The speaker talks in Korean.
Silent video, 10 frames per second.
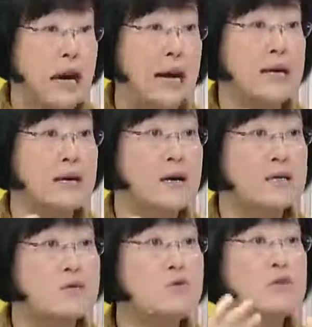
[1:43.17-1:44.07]
아이가
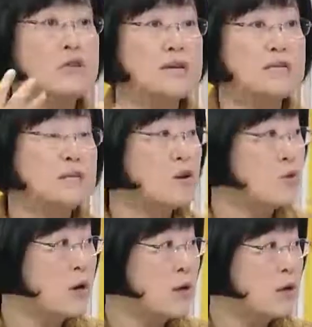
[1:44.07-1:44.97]
그 놀이를 했을 때
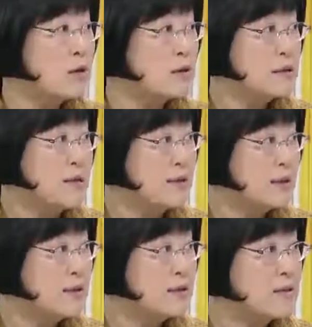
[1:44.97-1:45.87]

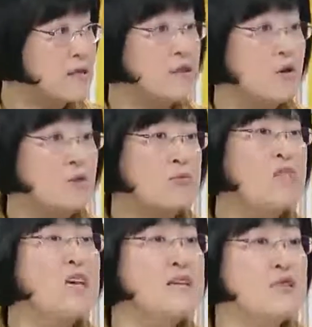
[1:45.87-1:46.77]
나타나는 즐거움
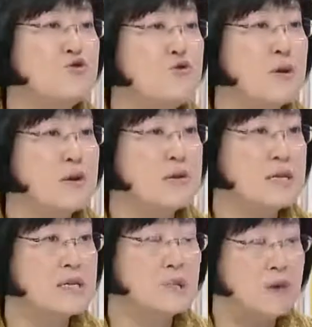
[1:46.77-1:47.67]
이게 이제
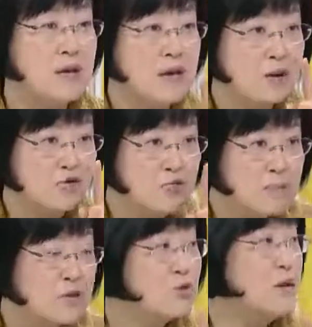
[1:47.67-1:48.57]
중요하기 때문에 눈
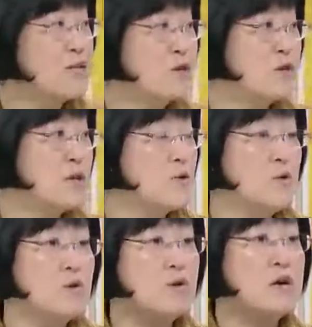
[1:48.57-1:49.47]
맞춤 하셔야
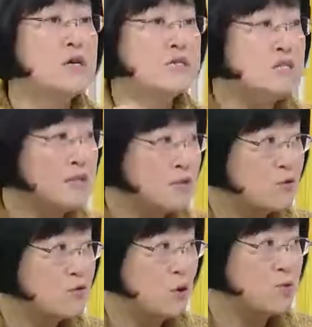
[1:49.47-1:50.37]
되고
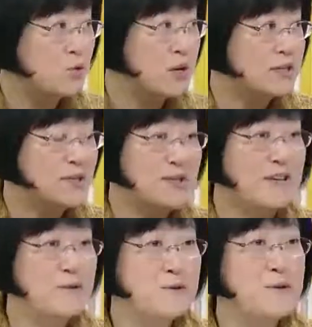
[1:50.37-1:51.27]
신체적으로 접촉하셔야 음.
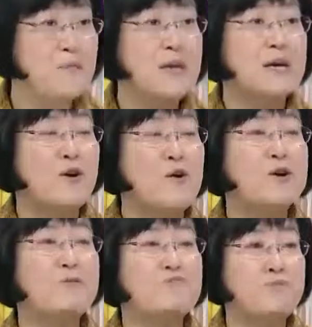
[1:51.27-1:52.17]
되고 거기에